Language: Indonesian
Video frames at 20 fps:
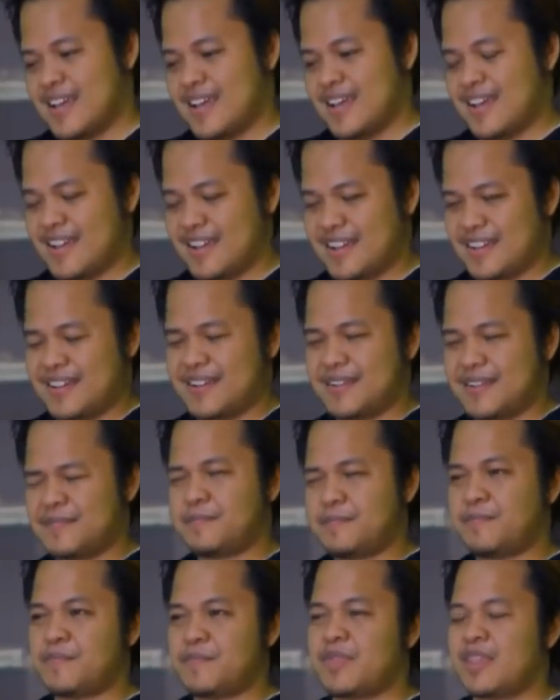Uh,
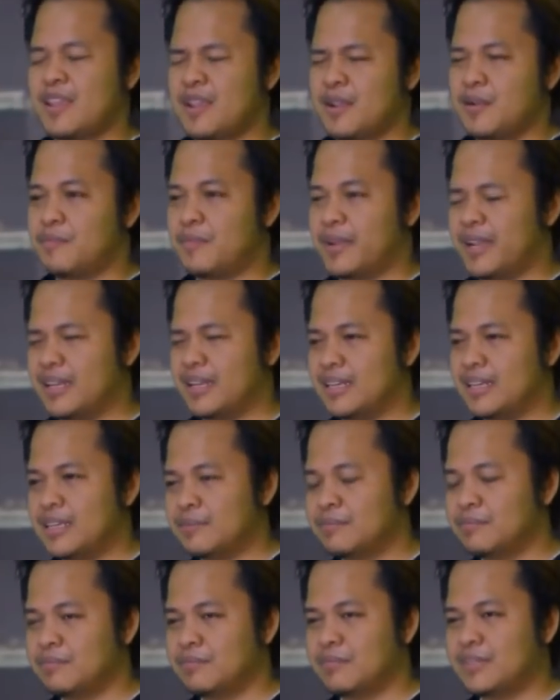my
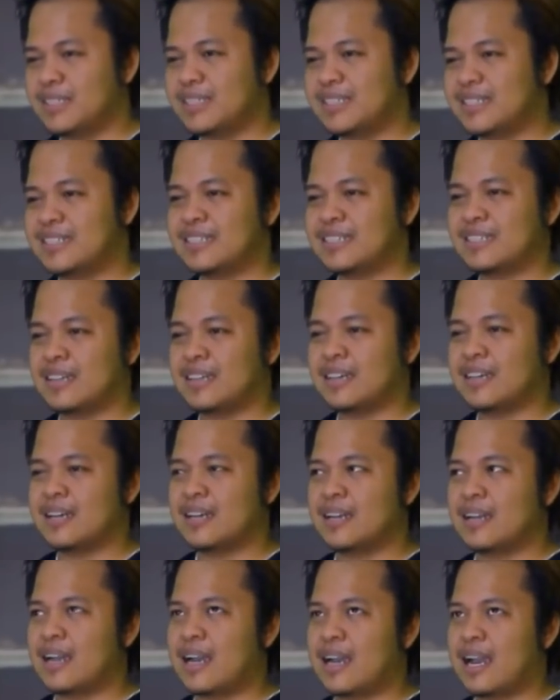name is
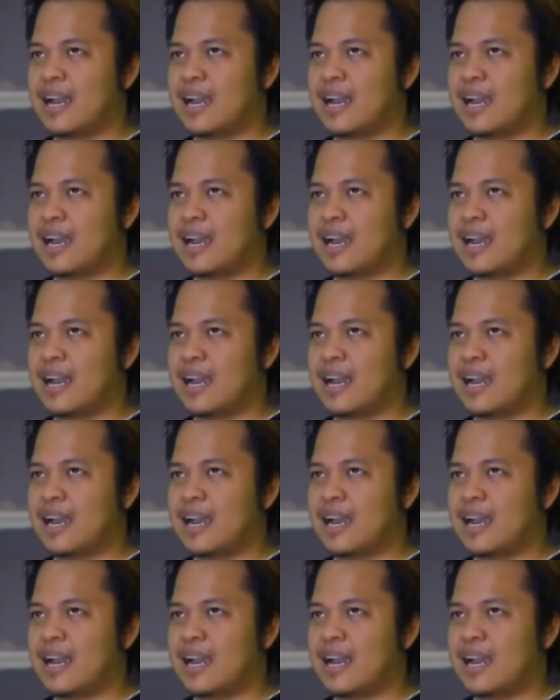uh,